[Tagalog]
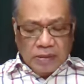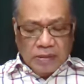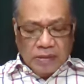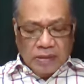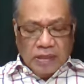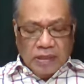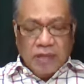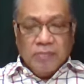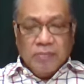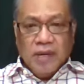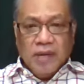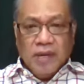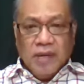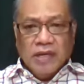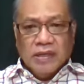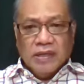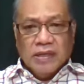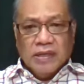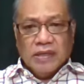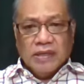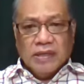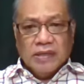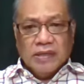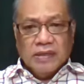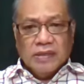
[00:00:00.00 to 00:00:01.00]
limang
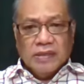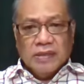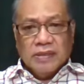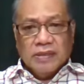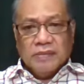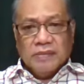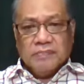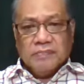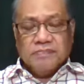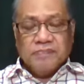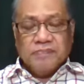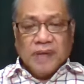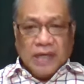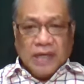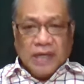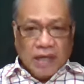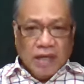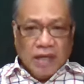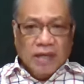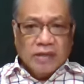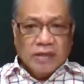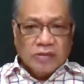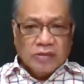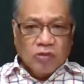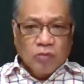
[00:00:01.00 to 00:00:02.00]

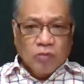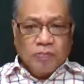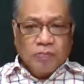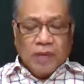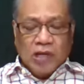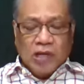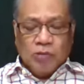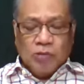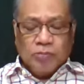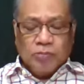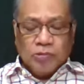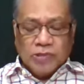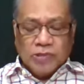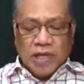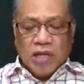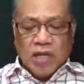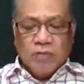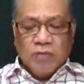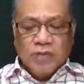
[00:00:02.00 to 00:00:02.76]
paraan kung paano po tayo